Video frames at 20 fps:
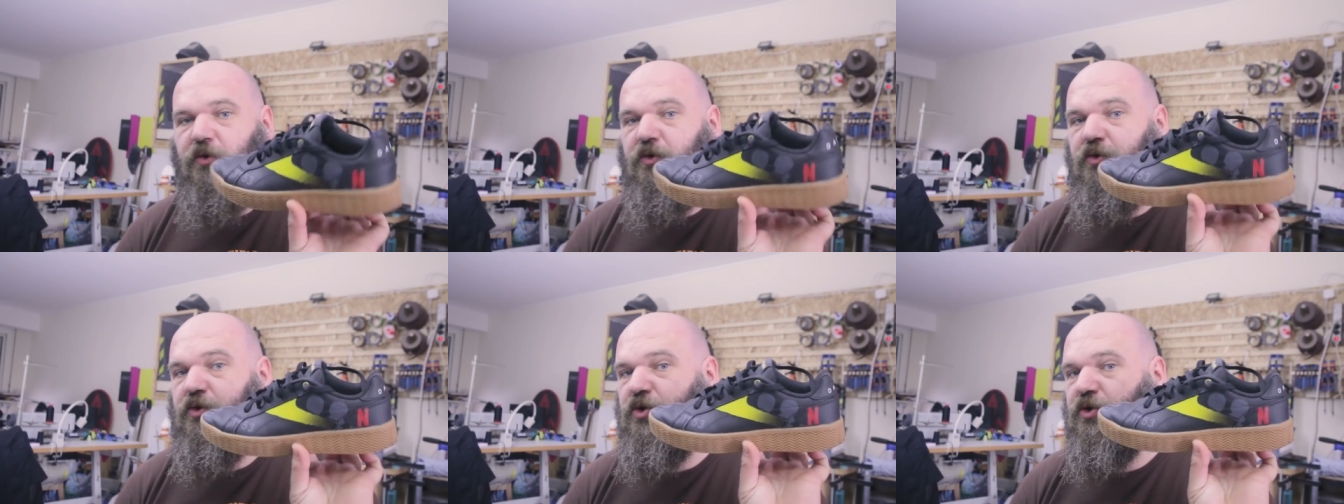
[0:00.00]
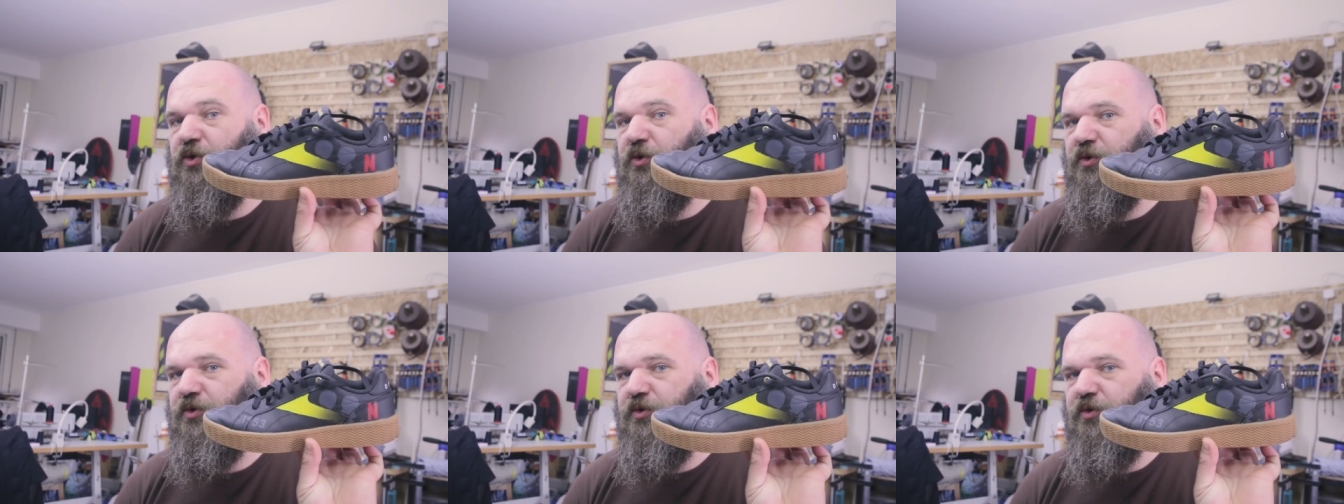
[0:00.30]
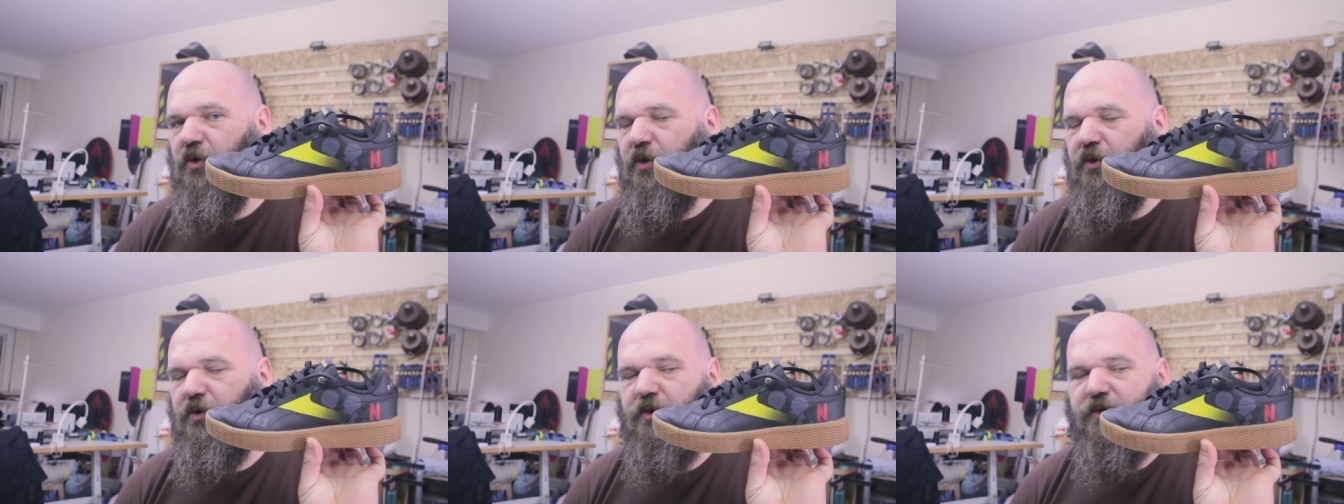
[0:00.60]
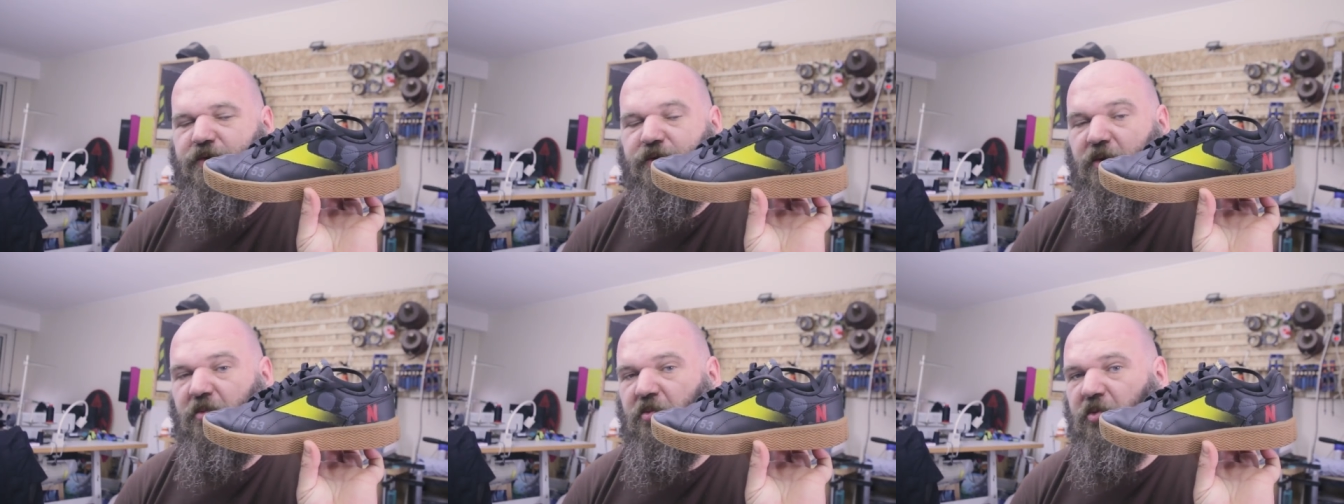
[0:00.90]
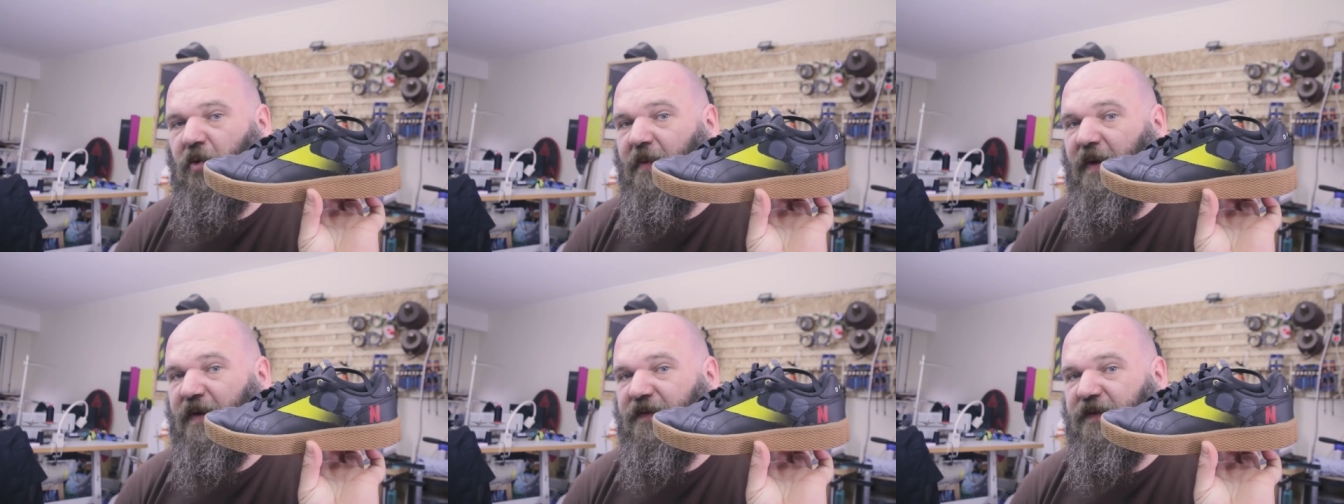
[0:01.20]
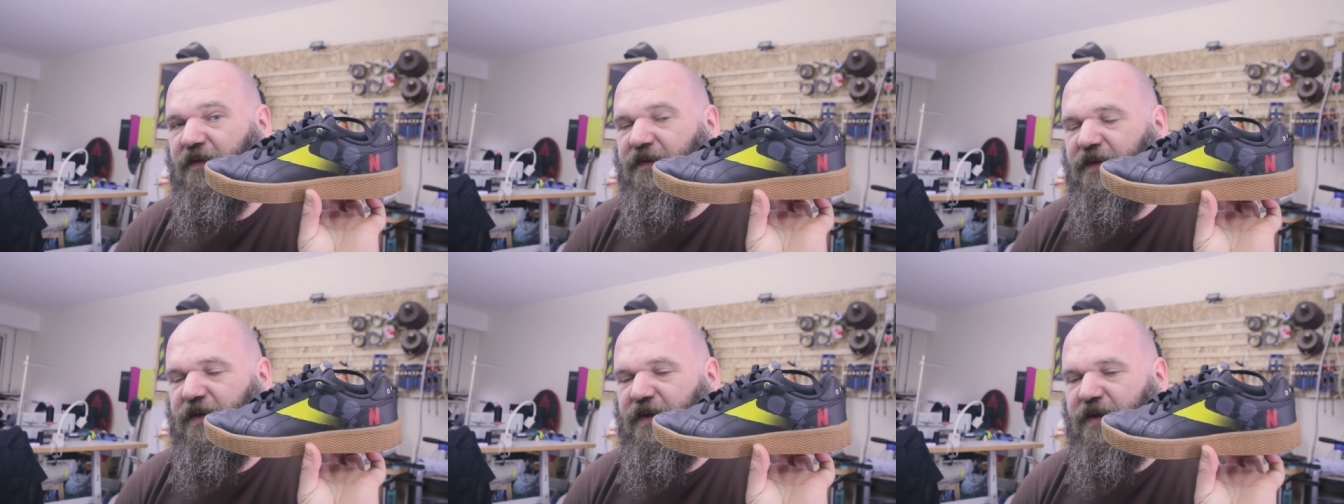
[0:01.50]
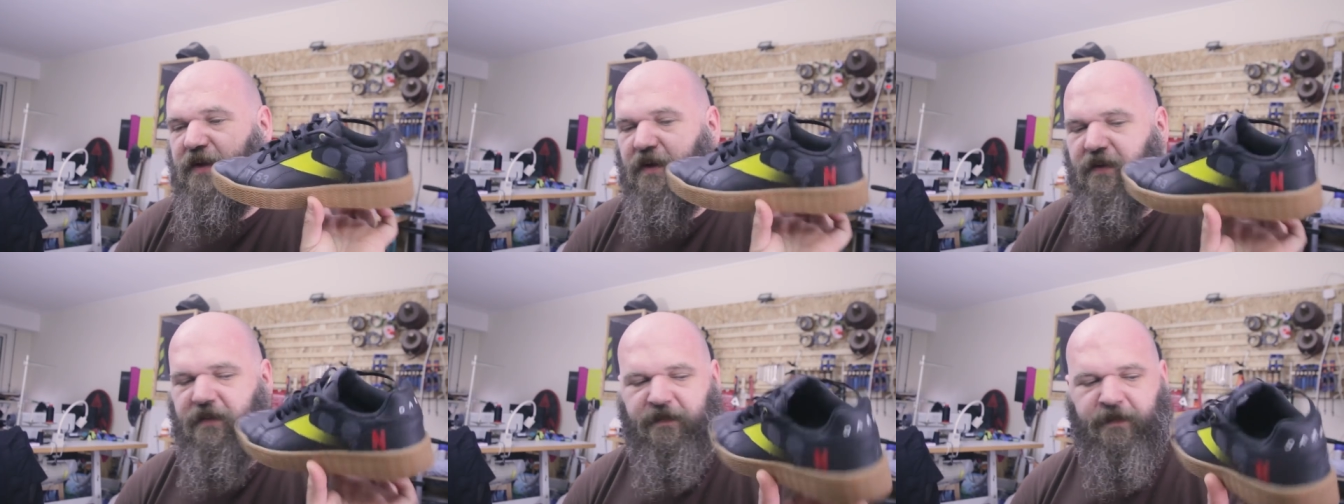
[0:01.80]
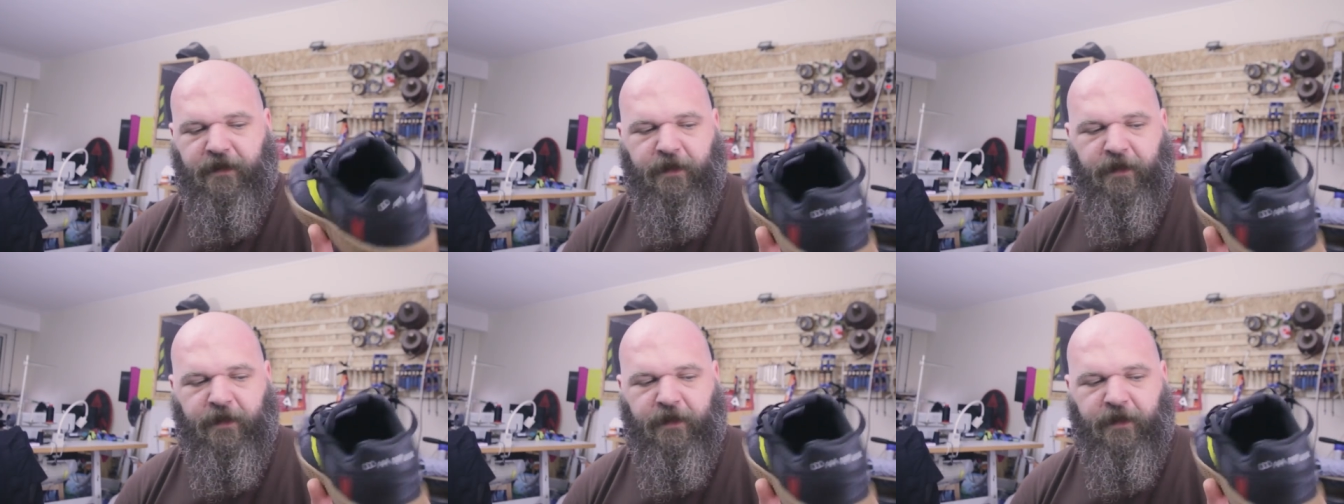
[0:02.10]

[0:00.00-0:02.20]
une chaussure custom pour ma fille.